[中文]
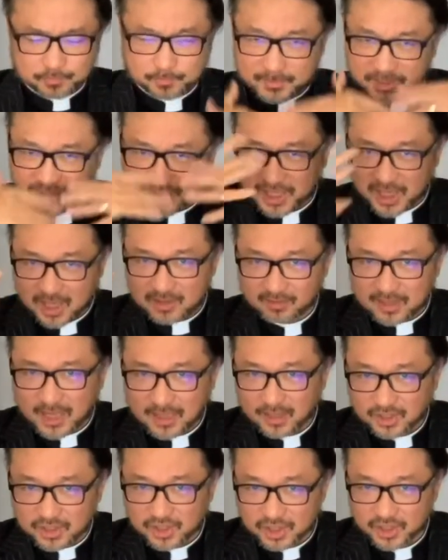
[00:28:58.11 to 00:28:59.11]
简单
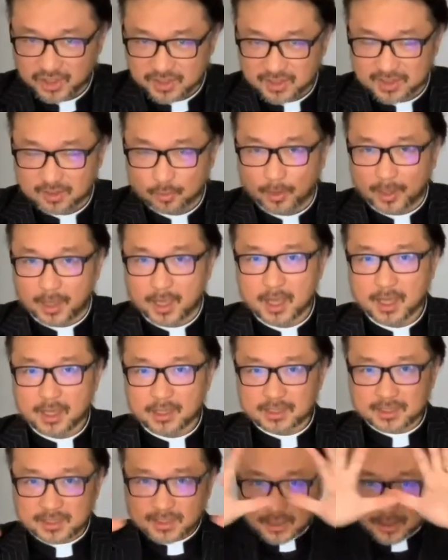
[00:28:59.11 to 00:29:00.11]
的解释为
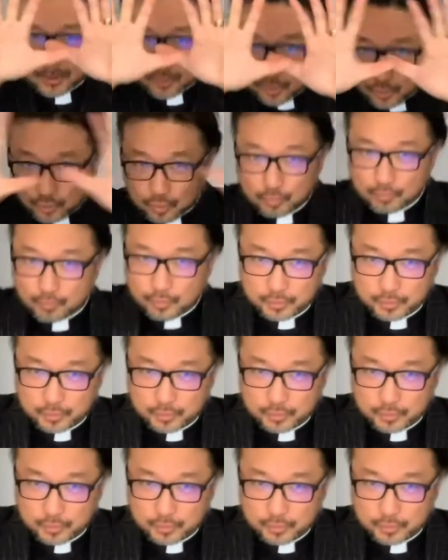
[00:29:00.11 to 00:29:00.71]
是一个数目